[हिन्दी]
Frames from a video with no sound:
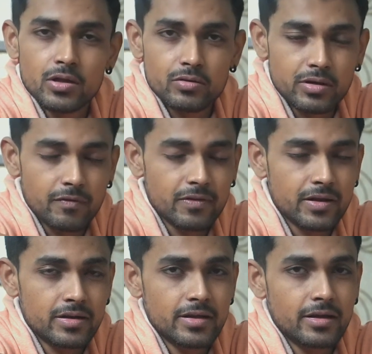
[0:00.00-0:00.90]
तो
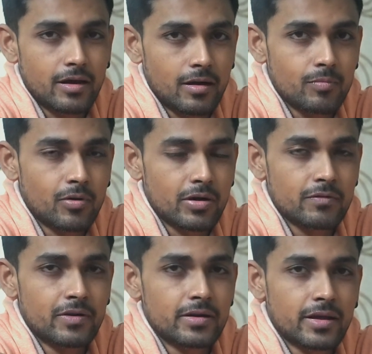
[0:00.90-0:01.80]
डेफिनेटली आप
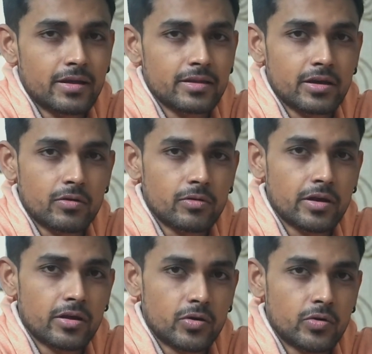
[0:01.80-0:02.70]
बॉडी फैट गेन
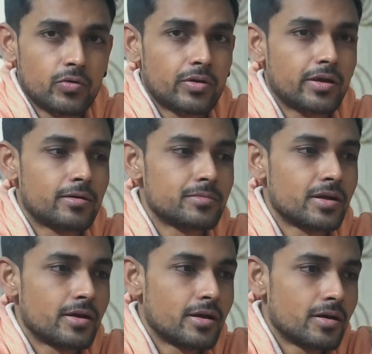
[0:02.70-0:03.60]
करोगे ही करोगे क्योंकि हम
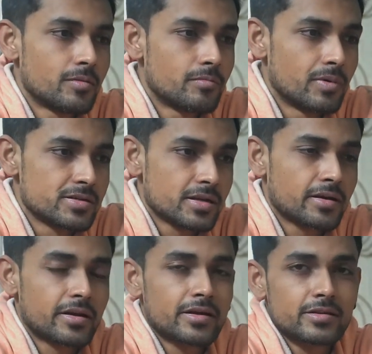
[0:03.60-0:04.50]

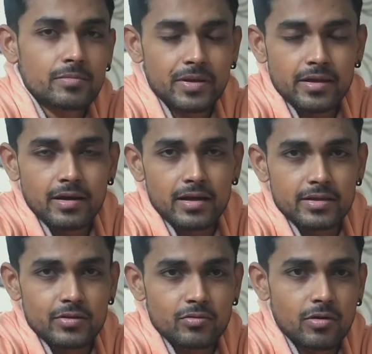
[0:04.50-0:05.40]
मेजर करके जब नहीं
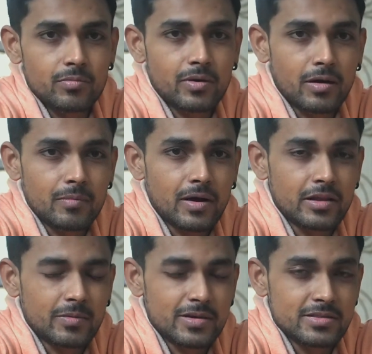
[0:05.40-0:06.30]
खाते तो हम कम
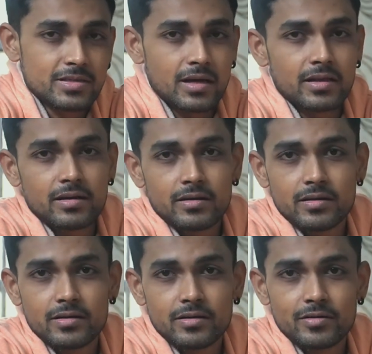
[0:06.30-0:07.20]
खाने वाले ज़्यादा
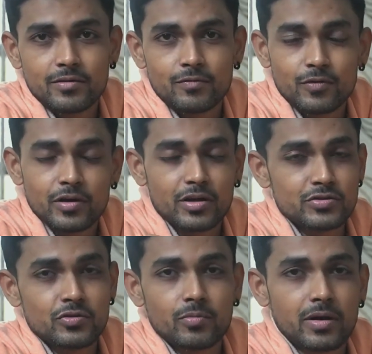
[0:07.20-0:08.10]
फूड
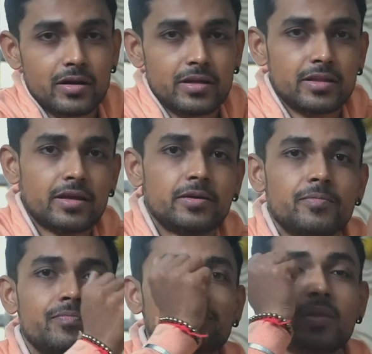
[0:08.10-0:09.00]
कंज्यूम कर लेते हैं
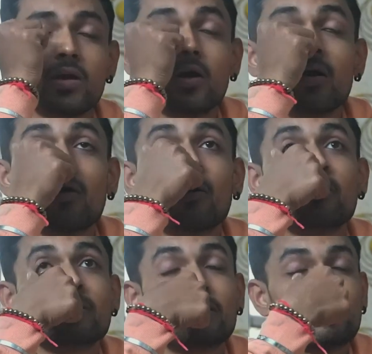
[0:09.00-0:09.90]

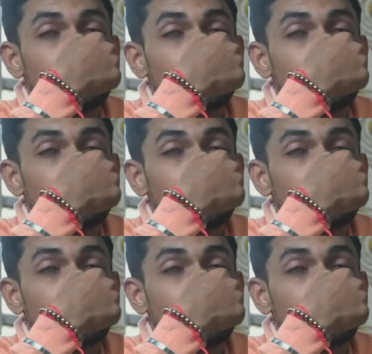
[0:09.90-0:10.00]
और